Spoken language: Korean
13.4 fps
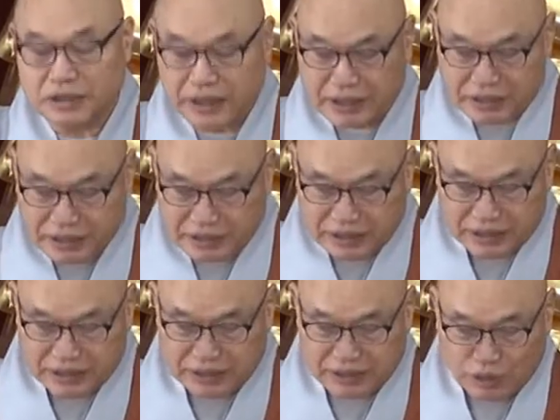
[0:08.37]
내
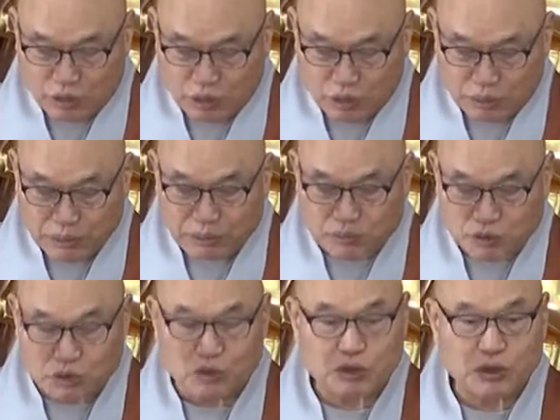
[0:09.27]
자신에게도
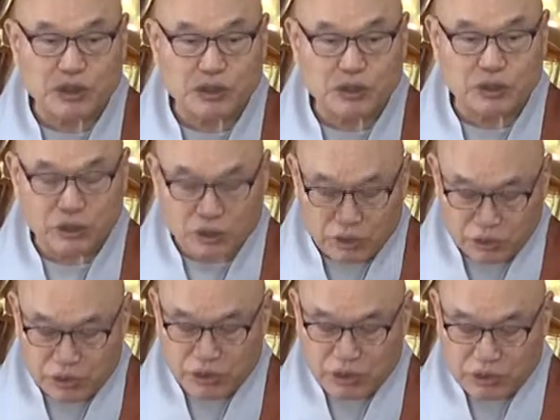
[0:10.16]
법륜을
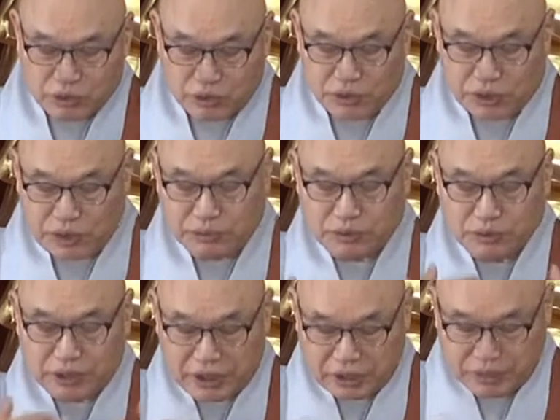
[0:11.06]
굴리고 또
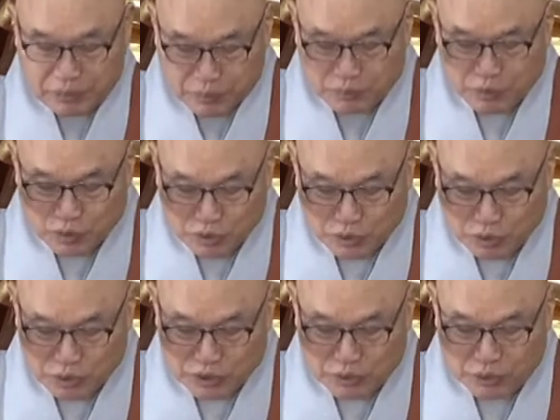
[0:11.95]
여러분들에게 법륜을
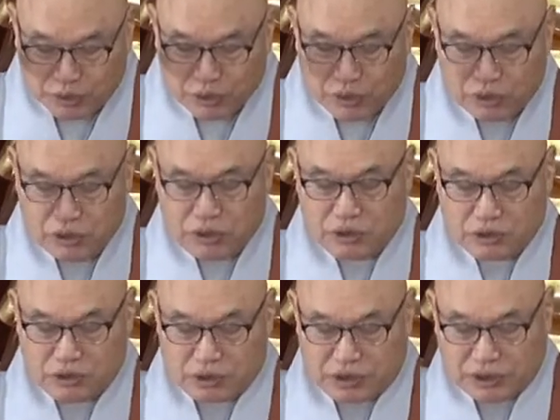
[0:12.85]
굴리고
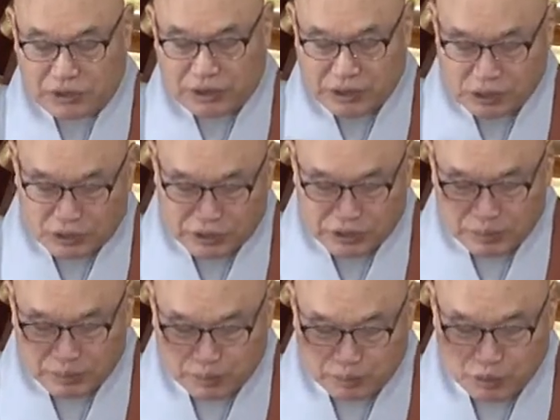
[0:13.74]
또 생활
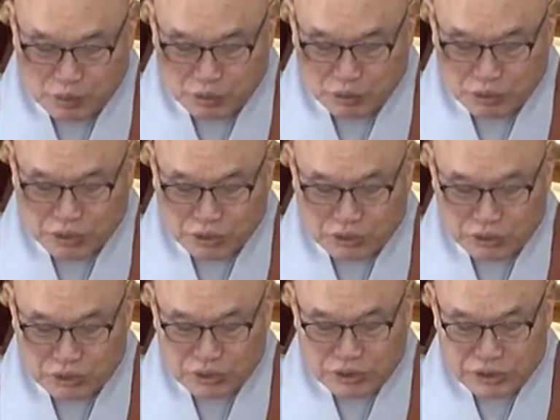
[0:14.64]
속에서 법륜을
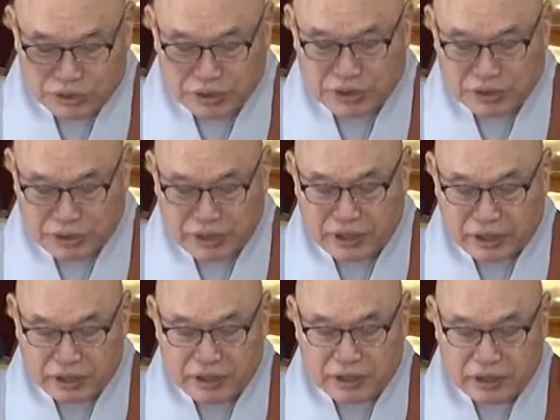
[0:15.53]
굴리고
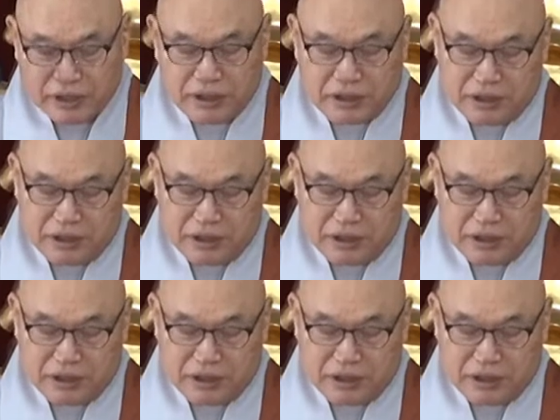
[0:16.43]
그런데